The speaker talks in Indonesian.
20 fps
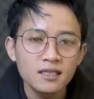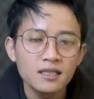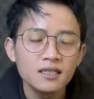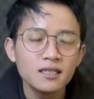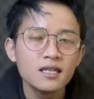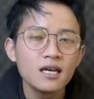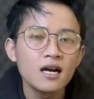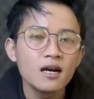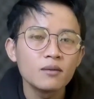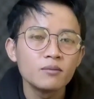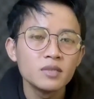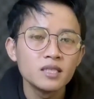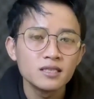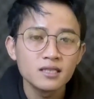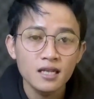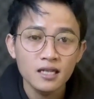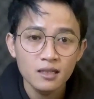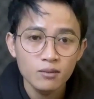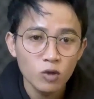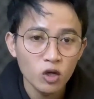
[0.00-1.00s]
tidak
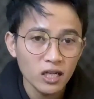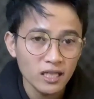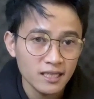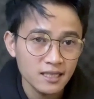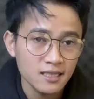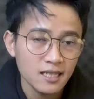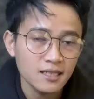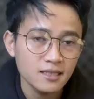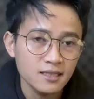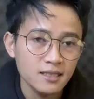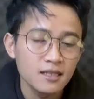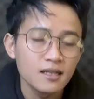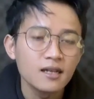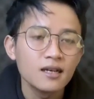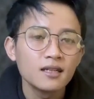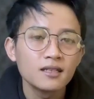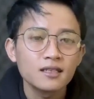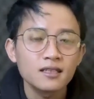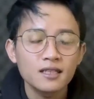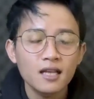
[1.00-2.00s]
bisa
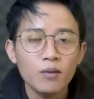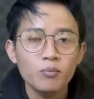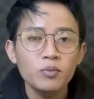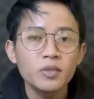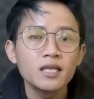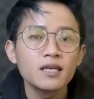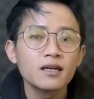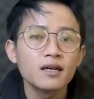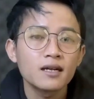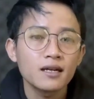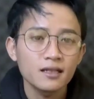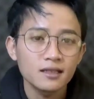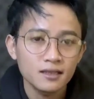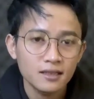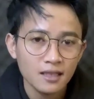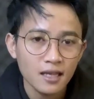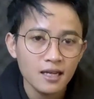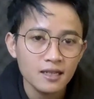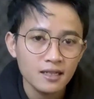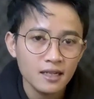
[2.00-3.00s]
dimonetisasi tetapi
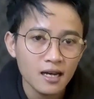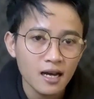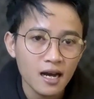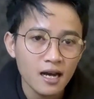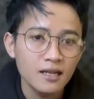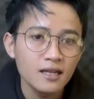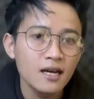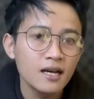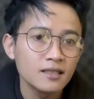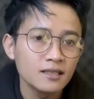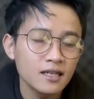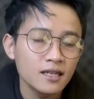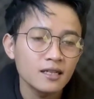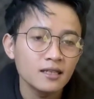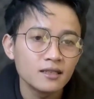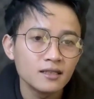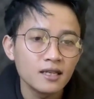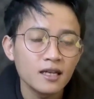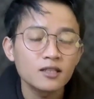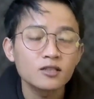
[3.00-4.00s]
rentan
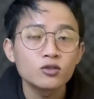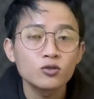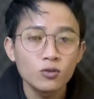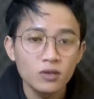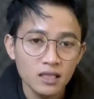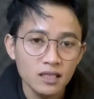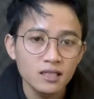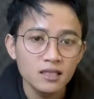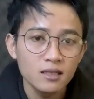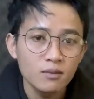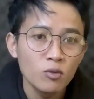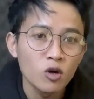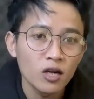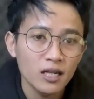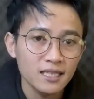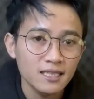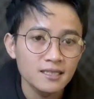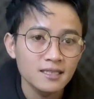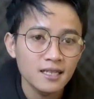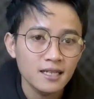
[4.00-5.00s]
adanya yang sulit
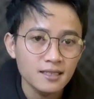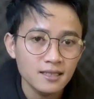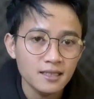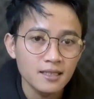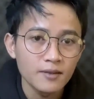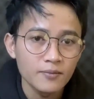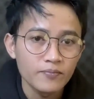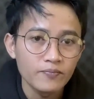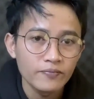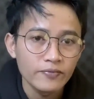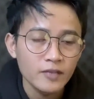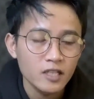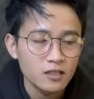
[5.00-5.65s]
dimonetisasi